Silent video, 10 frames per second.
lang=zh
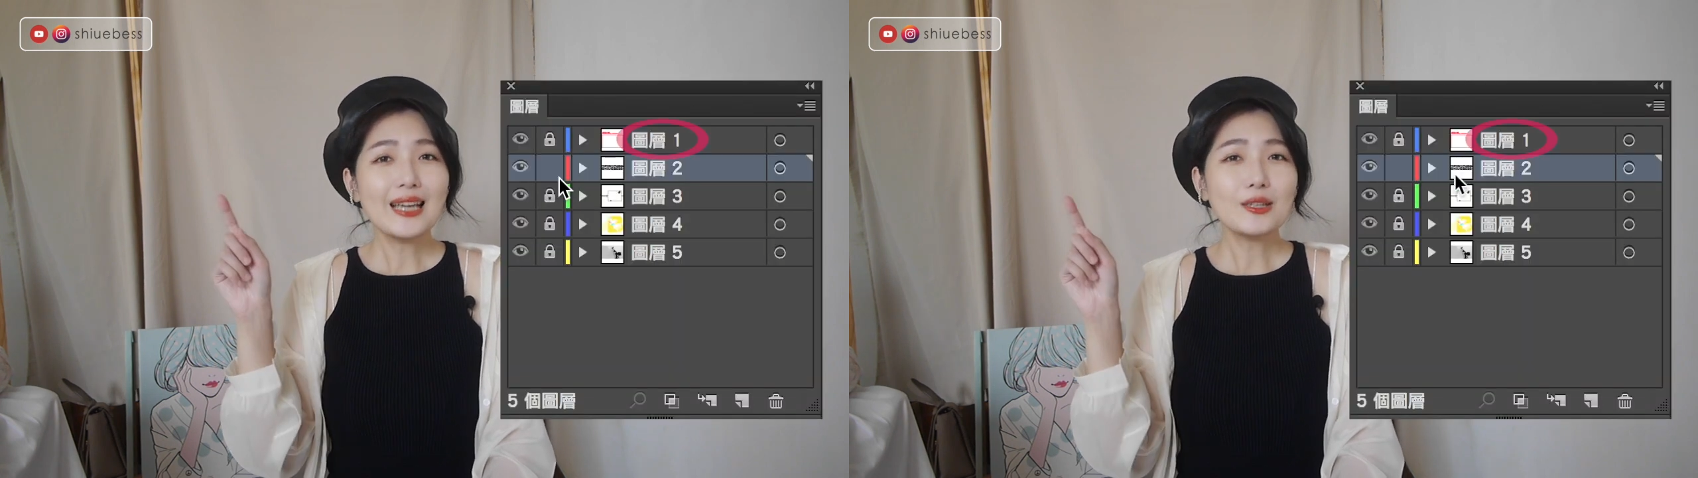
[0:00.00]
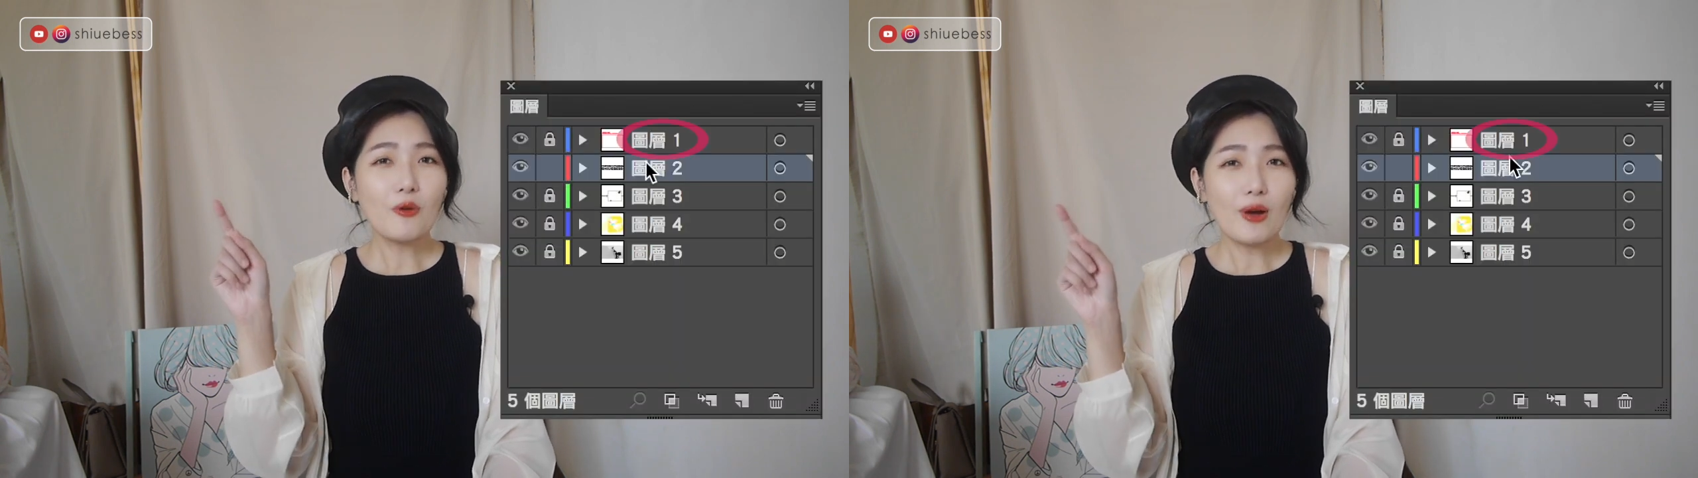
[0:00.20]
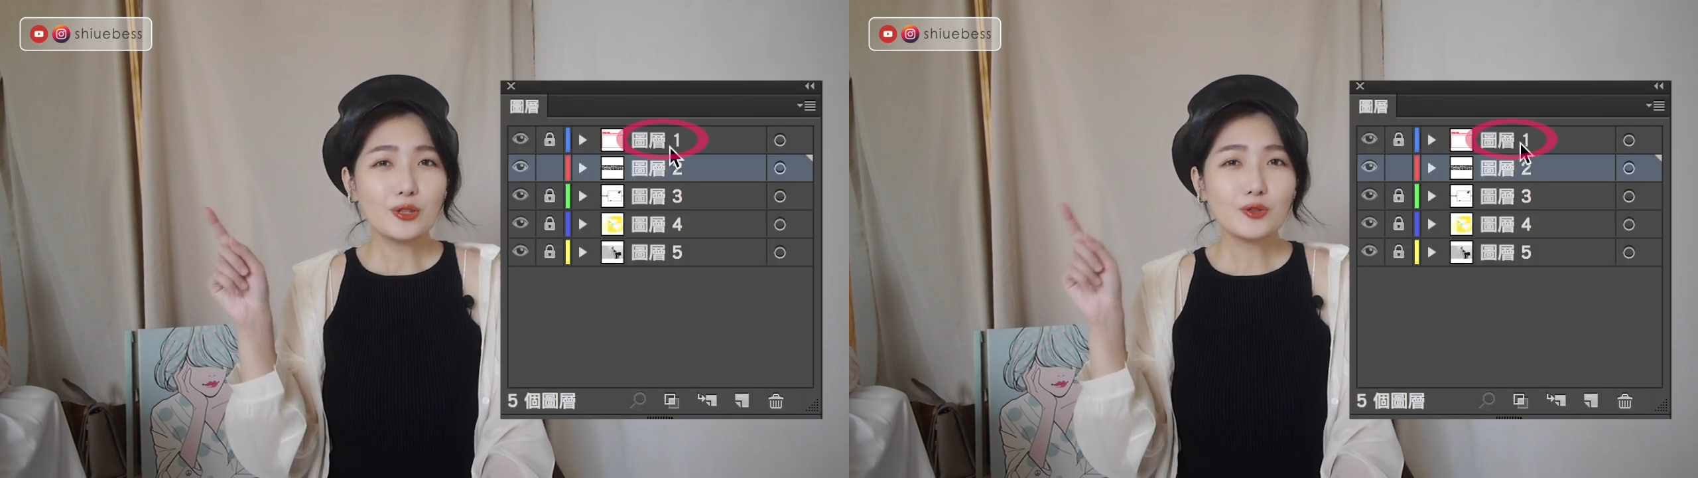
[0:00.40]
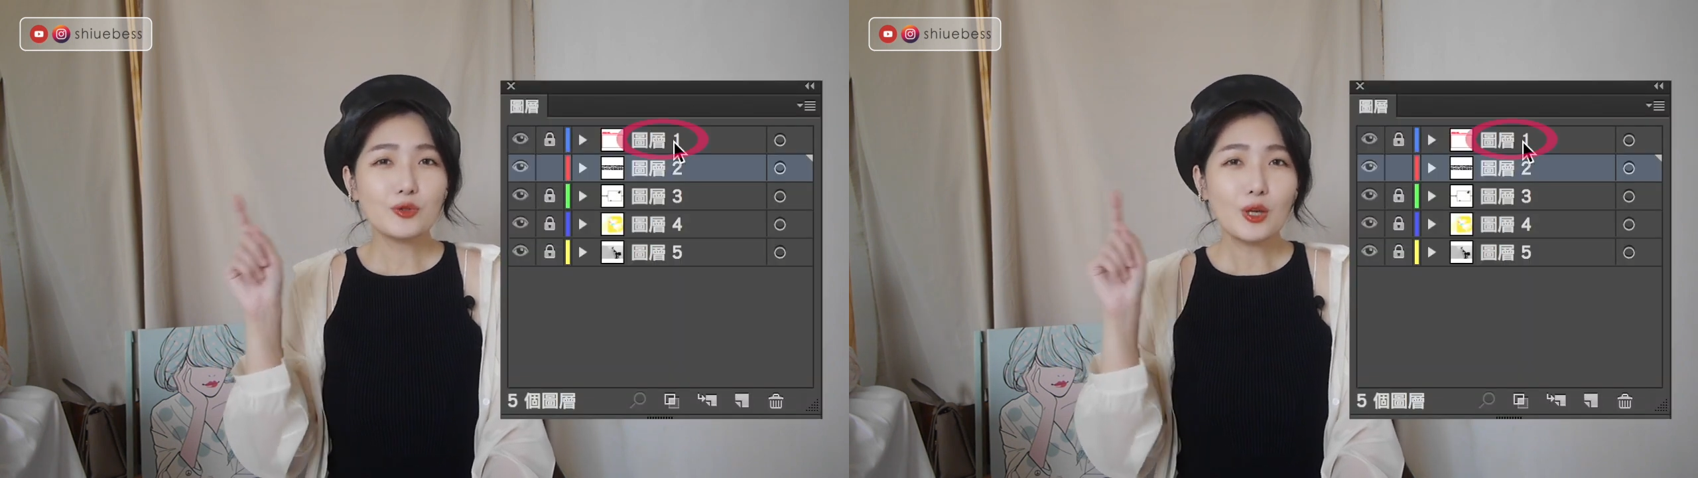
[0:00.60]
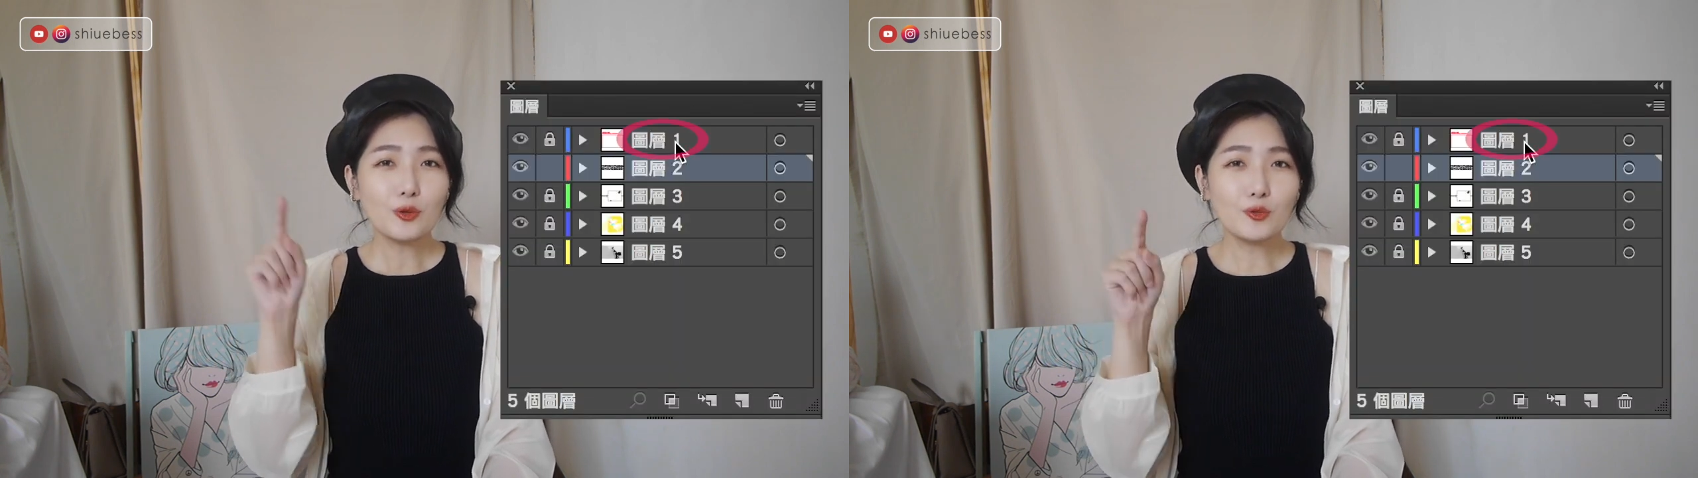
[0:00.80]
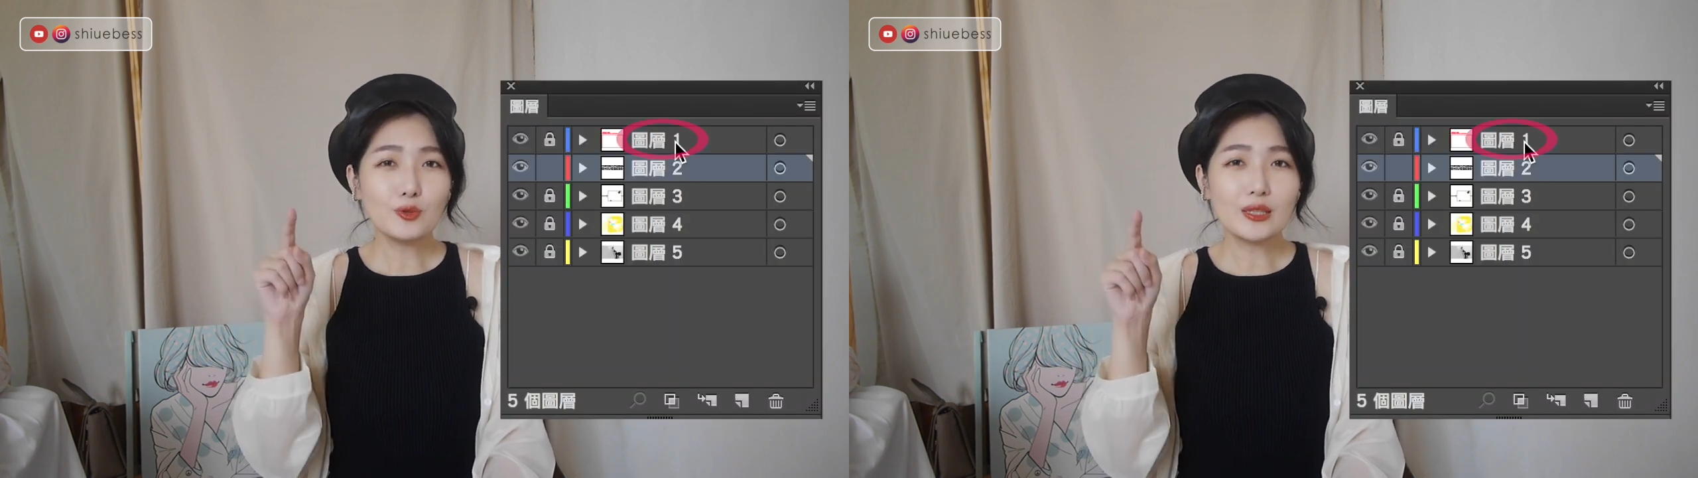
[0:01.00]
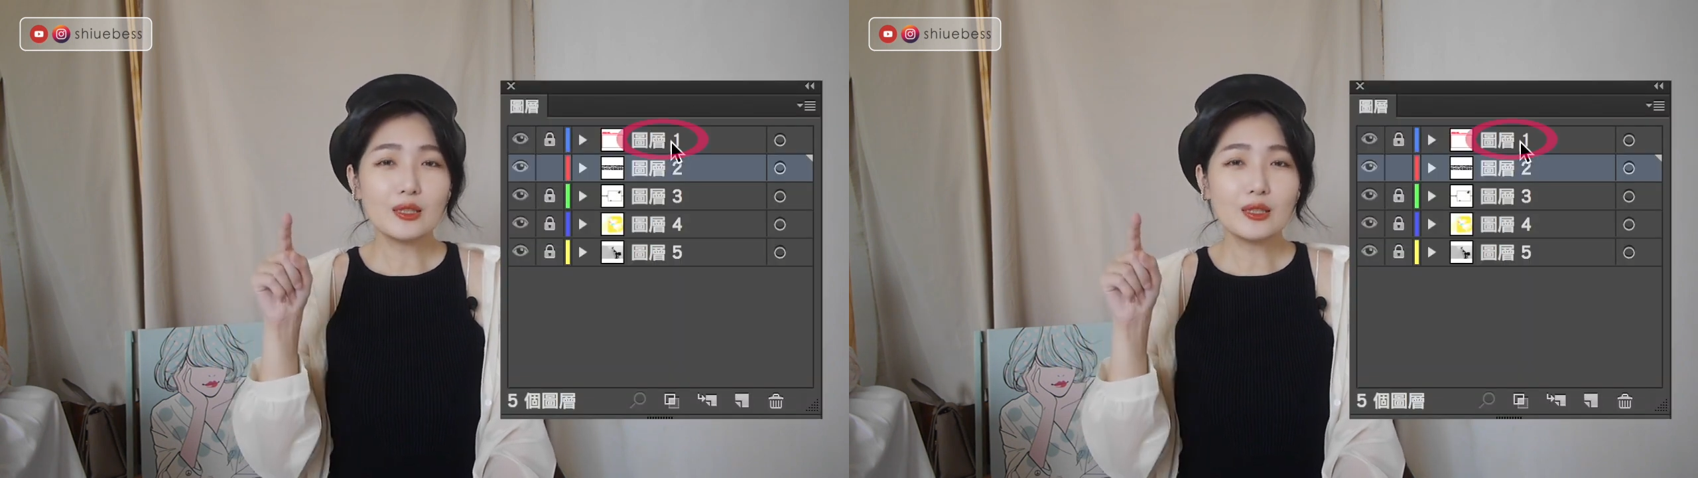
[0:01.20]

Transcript: 那滑鼠移到图层